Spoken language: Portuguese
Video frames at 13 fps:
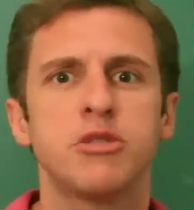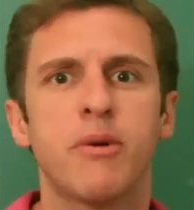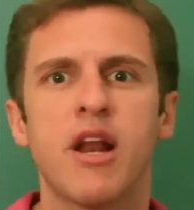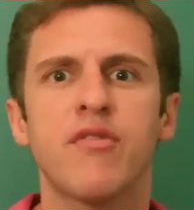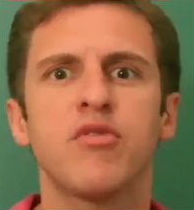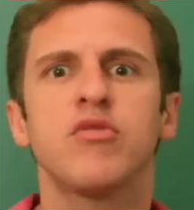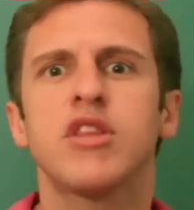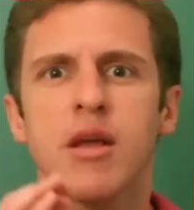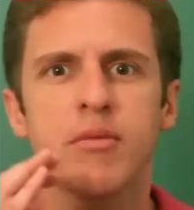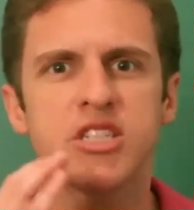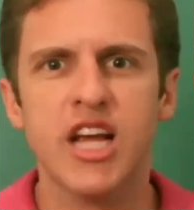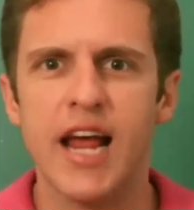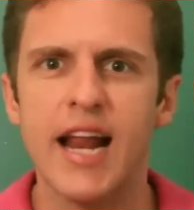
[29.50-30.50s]
Esperava um
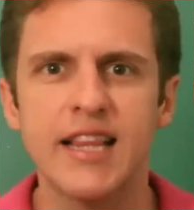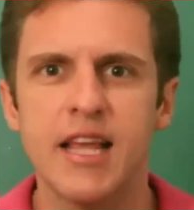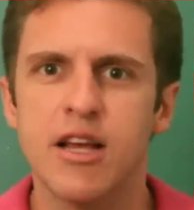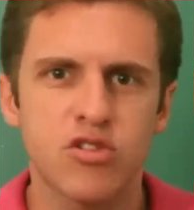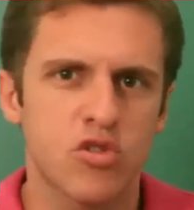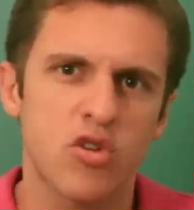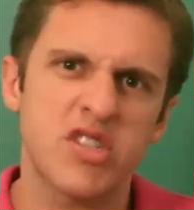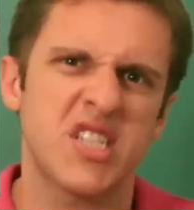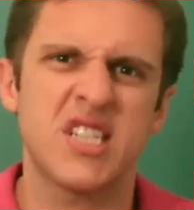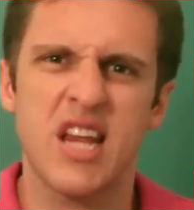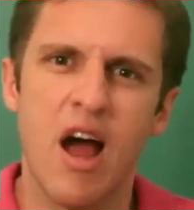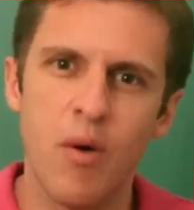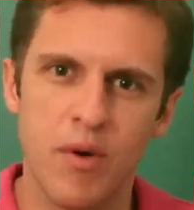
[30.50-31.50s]
tema de caráter
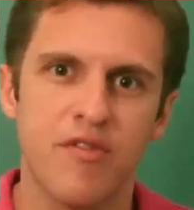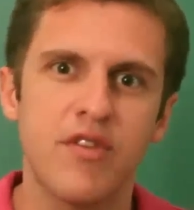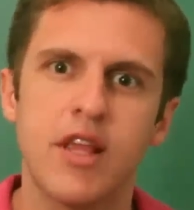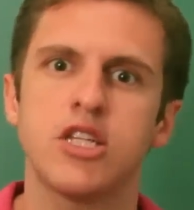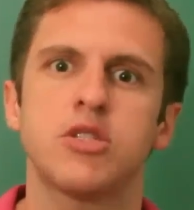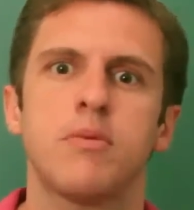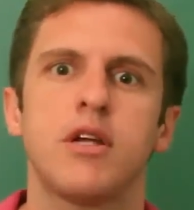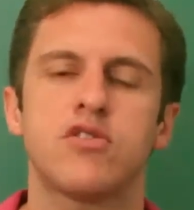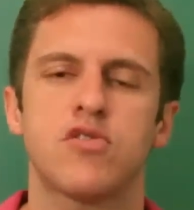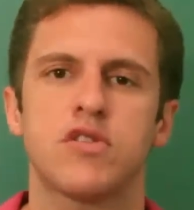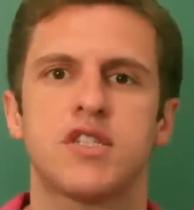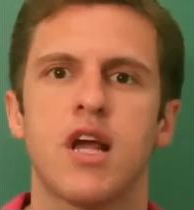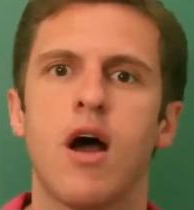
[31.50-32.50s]
social, evidentemente
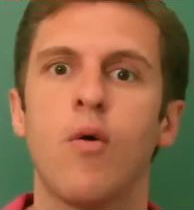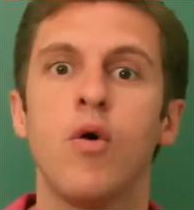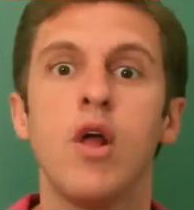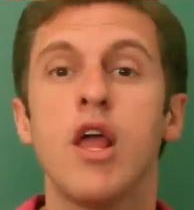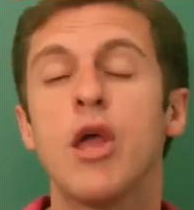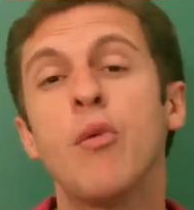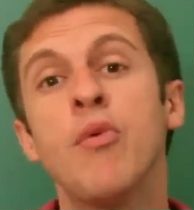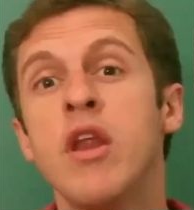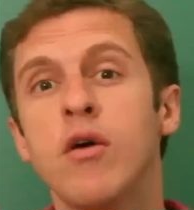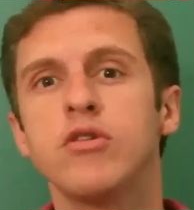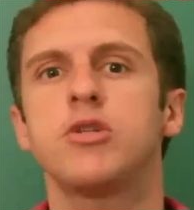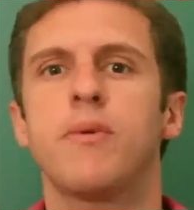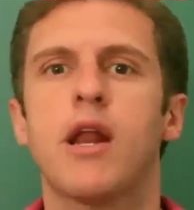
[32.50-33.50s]
social. Eu
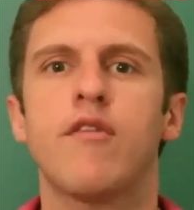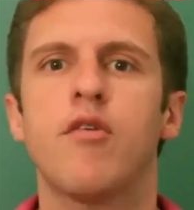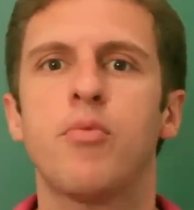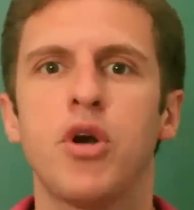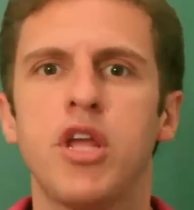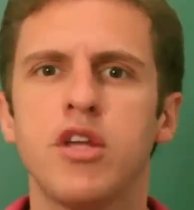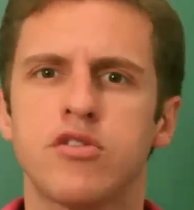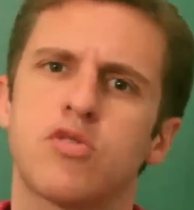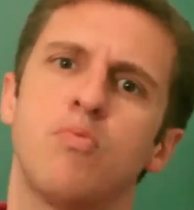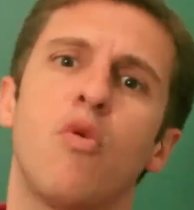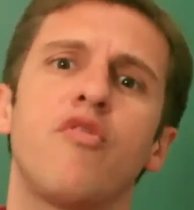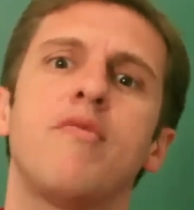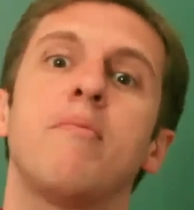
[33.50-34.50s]
não esperava por
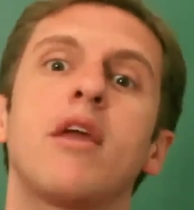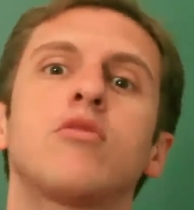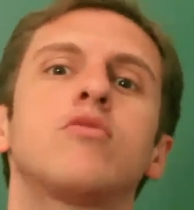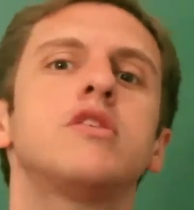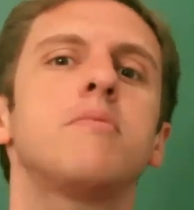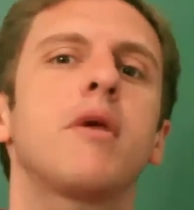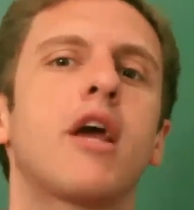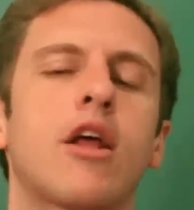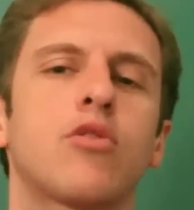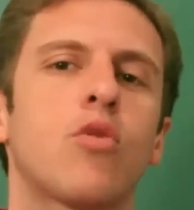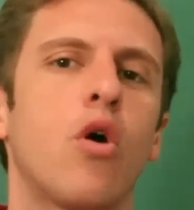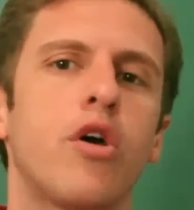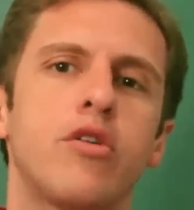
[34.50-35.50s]
isso, movimentos
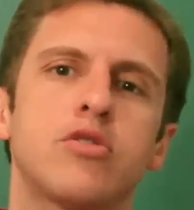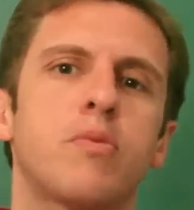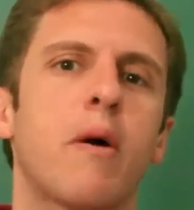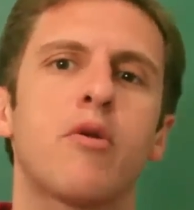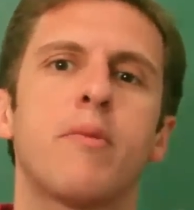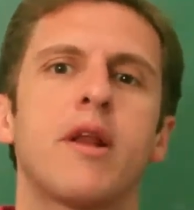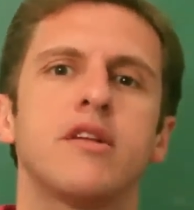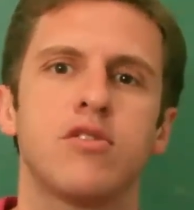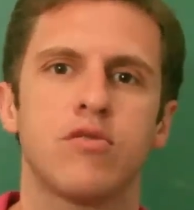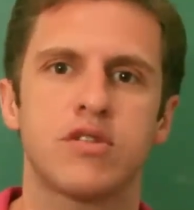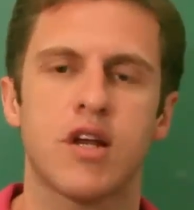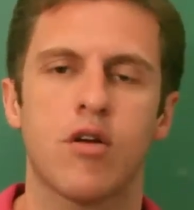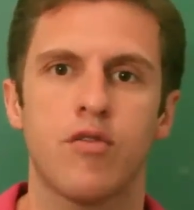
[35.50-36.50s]
imigratórios para o Brasil
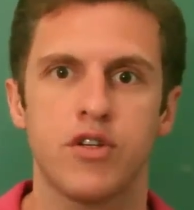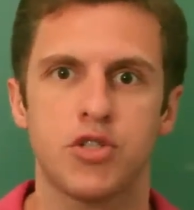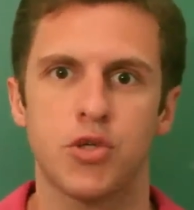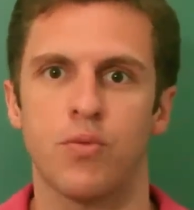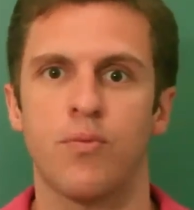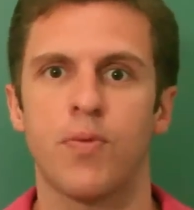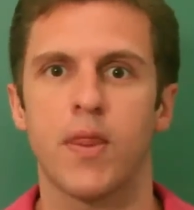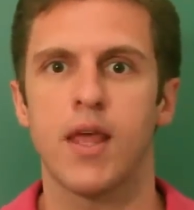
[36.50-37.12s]
no século XXI.